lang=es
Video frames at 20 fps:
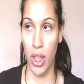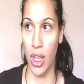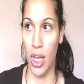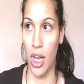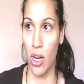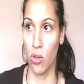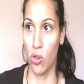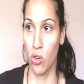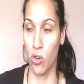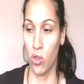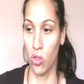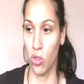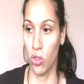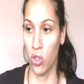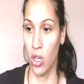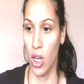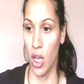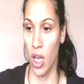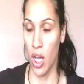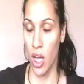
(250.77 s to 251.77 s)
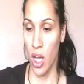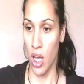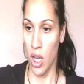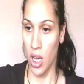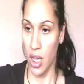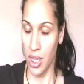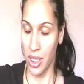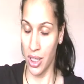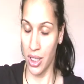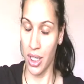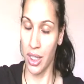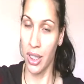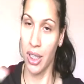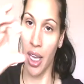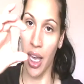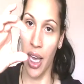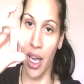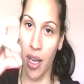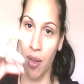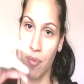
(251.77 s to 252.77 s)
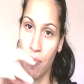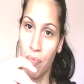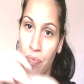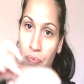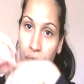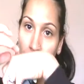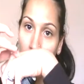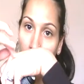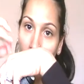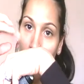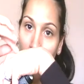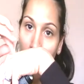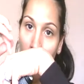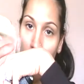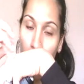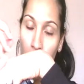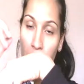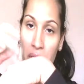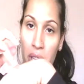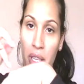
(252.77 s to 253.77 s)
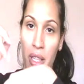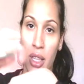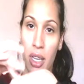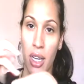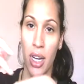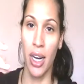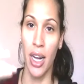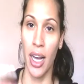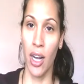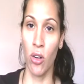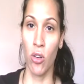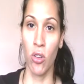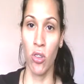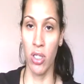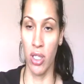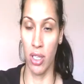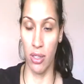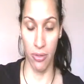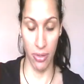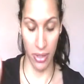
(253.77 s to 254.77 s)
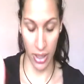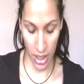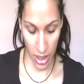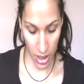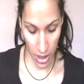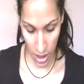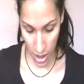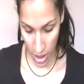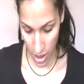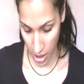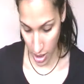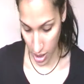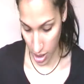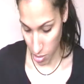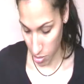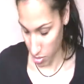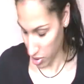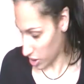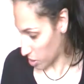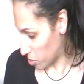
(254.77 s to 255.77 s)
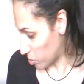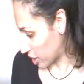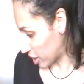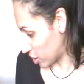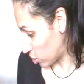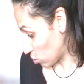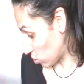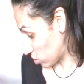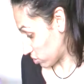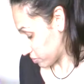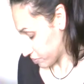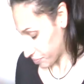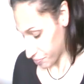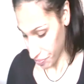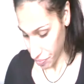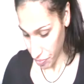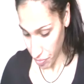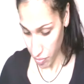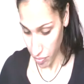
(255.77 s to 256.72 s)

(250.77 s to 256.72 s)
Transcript: Hice algo con... Intenté pellizcar algo y al final se, me, se me quitó.